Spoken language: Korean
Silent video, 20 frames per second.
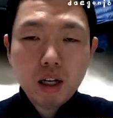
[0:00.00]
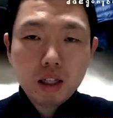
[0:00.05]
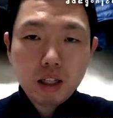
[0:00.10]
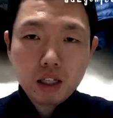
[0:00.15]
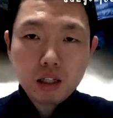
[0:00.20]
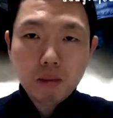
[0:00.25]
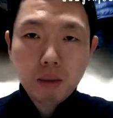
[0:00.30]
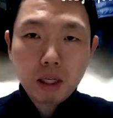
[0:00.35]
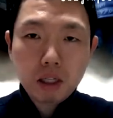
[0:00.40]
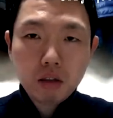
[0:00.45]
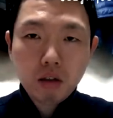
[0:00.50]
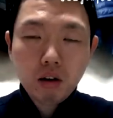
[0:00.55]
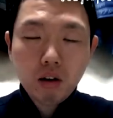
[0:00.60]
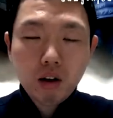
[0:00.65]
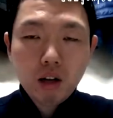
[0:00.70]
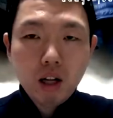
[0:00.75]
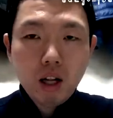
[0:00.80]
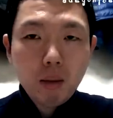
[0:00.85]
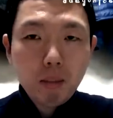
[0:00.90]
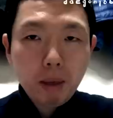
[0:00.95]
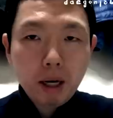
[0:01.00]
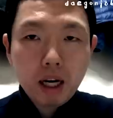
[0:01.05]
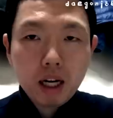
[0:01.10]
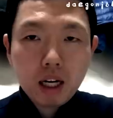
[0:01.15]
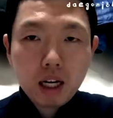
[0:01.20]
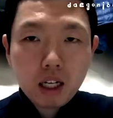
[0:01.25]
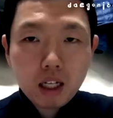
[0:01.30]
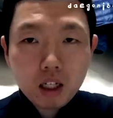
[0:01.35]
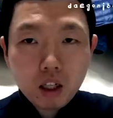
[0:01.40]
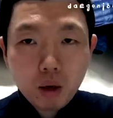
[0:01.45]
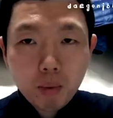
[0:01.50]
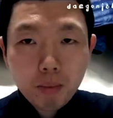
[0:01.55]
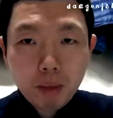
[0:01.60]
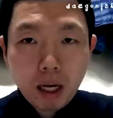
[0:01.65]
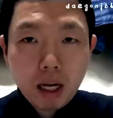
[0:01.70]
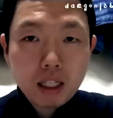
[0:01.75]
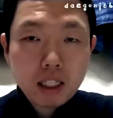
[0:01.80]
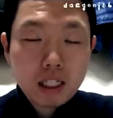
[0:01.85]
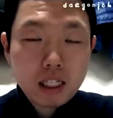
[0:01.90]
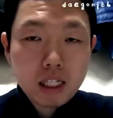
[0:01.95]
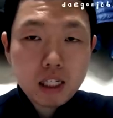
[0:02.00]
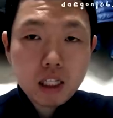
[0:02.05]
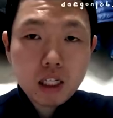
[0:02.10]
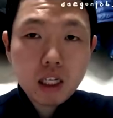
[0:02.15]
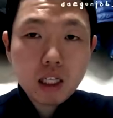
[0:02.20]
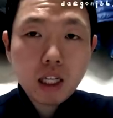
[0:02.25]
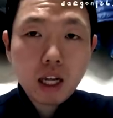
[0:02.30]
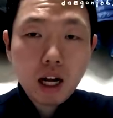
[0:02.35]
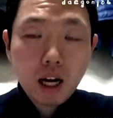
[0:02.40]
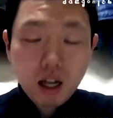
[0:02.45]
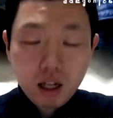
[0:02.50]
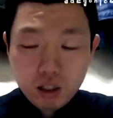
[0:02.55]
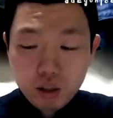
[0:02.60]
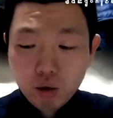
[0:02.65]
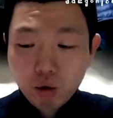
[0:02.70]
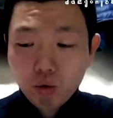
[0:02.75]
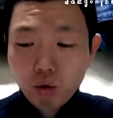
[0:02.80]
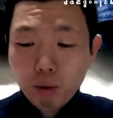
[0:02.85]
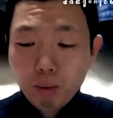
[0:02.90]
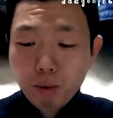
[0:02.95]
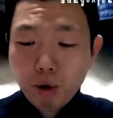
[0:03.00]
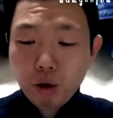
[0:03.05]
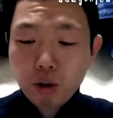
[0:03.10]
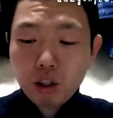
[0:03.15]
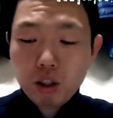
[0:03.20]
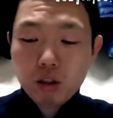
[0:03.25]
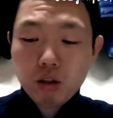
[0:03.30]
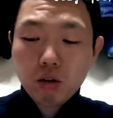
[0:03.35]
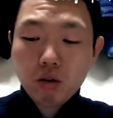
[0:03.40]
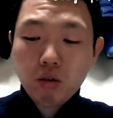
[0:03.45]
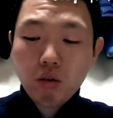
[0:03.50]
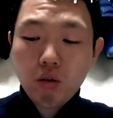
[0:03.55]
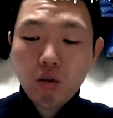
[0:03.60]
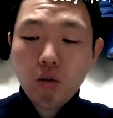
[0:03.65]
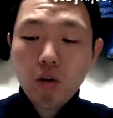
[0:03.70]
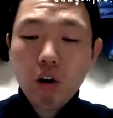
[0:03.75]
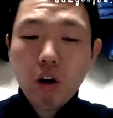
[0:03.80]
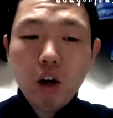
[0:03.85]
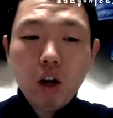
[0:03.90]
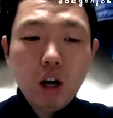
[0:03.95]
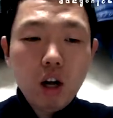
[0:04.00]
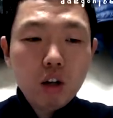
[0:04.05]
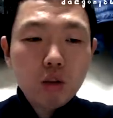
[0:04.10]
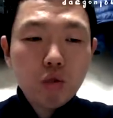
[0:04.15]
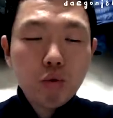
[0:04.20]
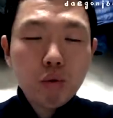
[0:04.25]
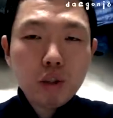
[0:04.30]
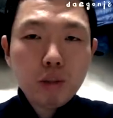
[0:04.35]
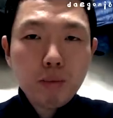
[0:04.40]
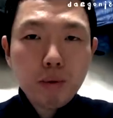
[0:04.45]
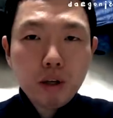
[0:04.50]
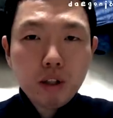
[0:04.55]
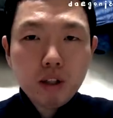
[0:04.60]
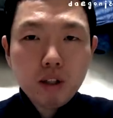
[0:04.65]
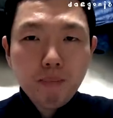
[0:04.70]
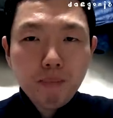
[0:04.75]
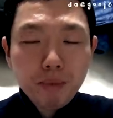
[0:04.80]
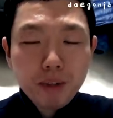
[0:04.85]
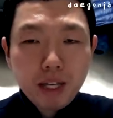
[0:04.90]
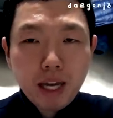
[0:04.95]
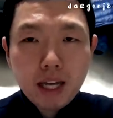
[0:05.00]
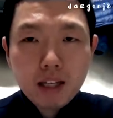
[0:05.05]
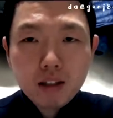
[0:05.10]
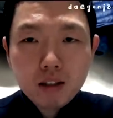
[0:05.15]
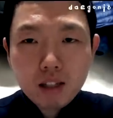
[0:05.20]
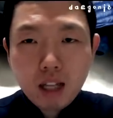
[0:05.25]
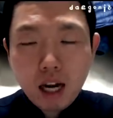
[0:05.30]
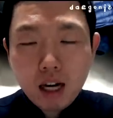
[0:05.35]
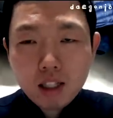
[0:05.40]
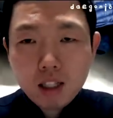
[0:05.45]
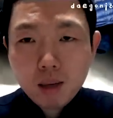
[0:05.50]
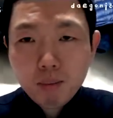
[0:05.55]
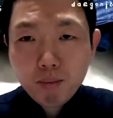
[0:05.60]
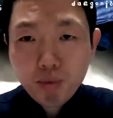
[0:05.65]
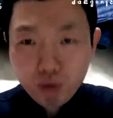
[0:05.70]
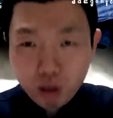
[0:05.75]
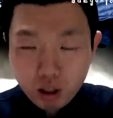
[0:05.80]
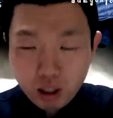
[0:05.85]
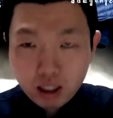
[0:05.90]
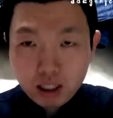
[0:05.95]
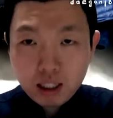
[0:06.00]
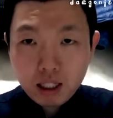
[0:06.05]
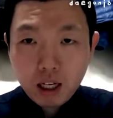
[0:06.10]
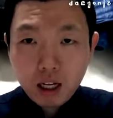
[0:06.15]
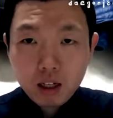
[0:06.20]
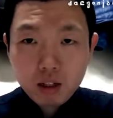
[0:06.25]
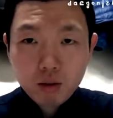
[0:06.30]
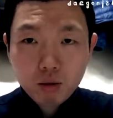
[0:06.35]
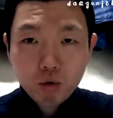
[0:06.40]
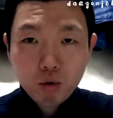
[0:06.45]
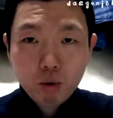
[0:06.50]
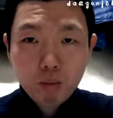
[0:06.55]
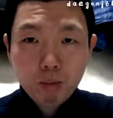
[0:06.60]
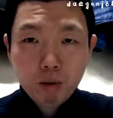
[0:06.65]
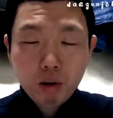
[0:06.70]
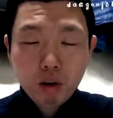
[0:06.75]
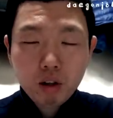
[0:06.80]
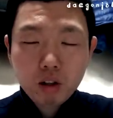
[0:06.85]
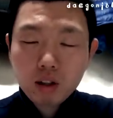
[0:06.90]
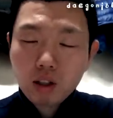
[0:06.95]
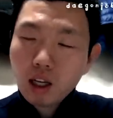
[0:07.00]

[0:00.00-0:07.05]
다시 말해서 방향 감각이 없다, 길치다 정도의 표현이 있었고 두 번째 표현은 개들은 항상 붙어 다닌다 정도의 표현.